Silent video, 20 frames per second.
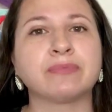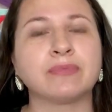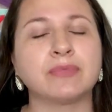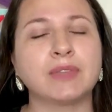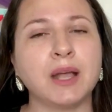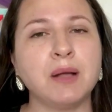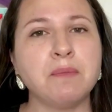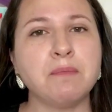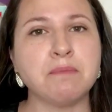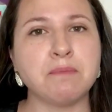
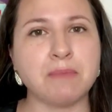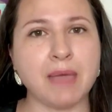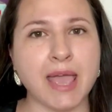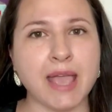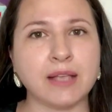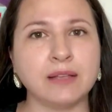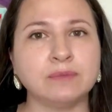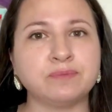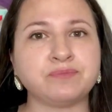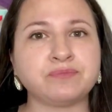
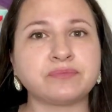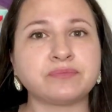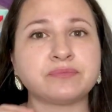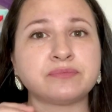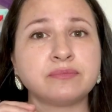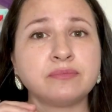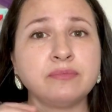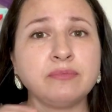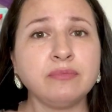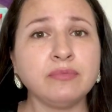também
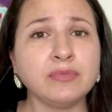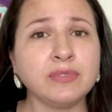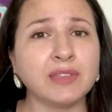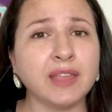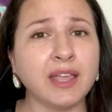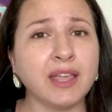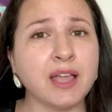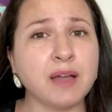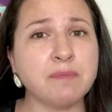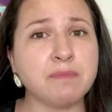
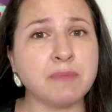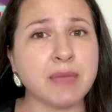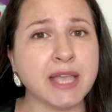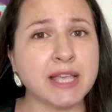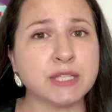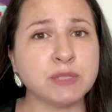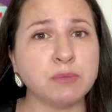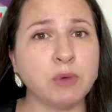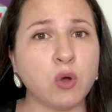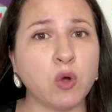tem a
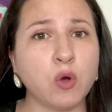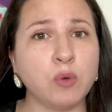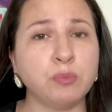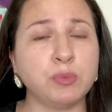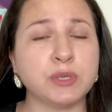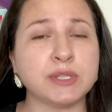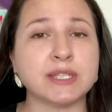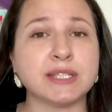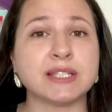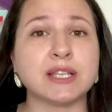mesma
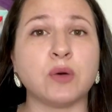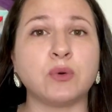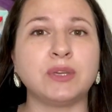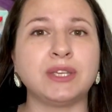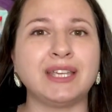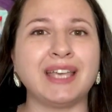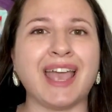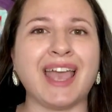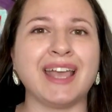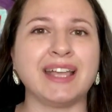composição
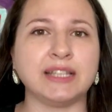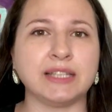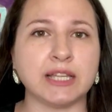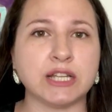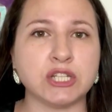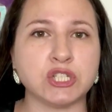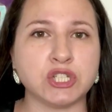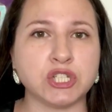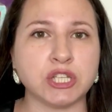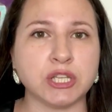que é a
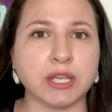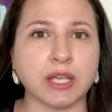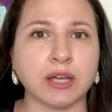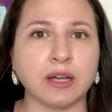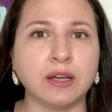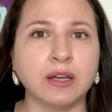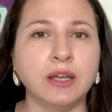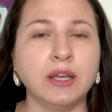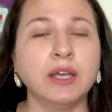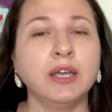energia.
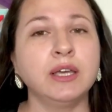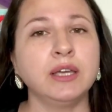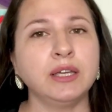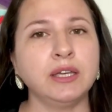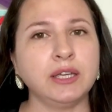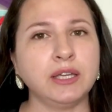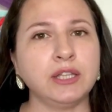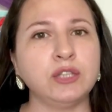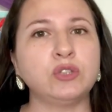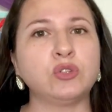
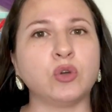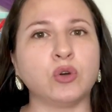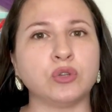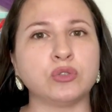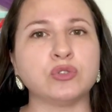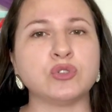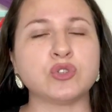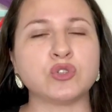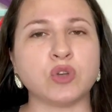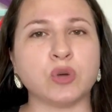E
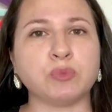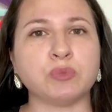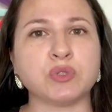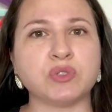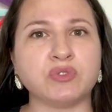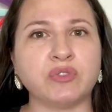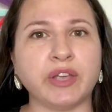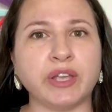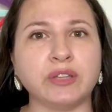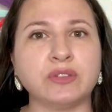todos
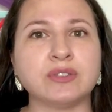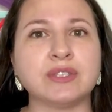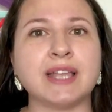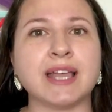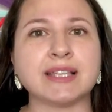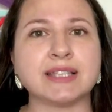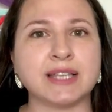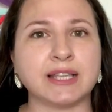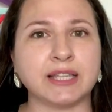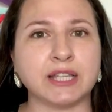somos feitos
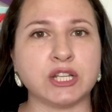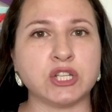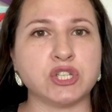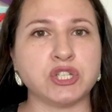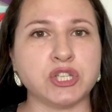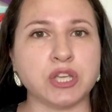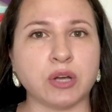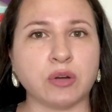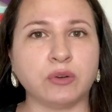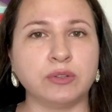dessa
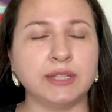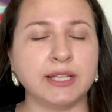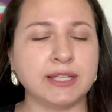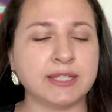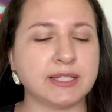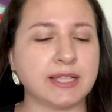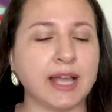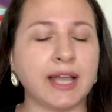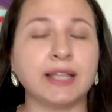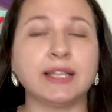energia
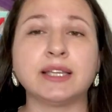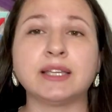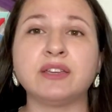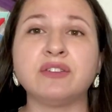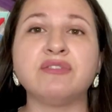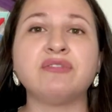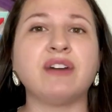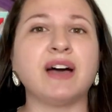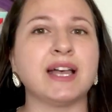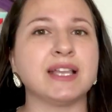condensada que
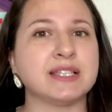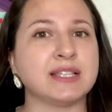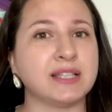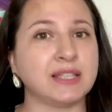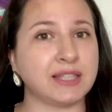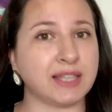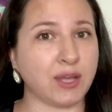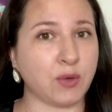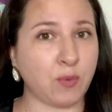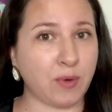faz
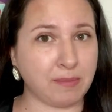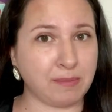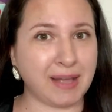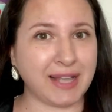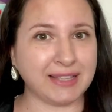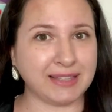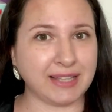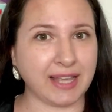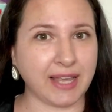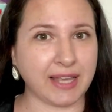então a
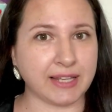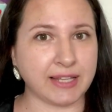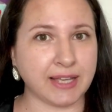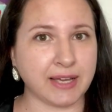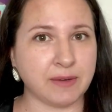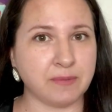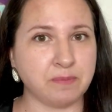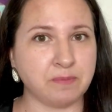matéria.